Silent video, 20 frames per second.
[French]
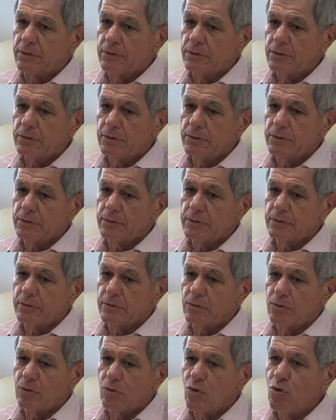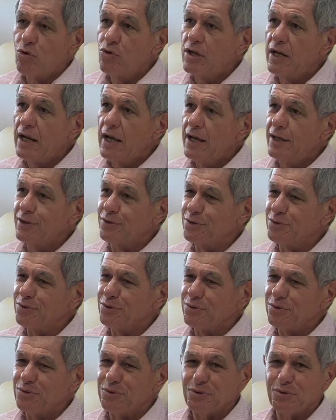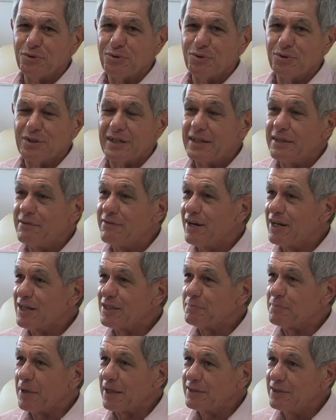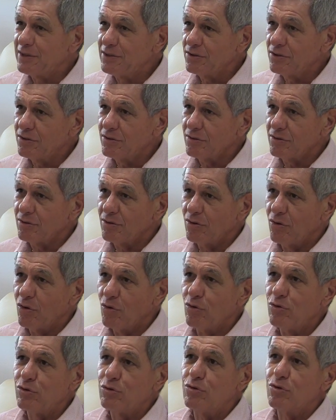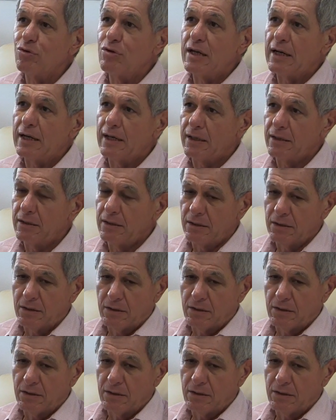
que, au-delà de nos clivages partisans, au-delà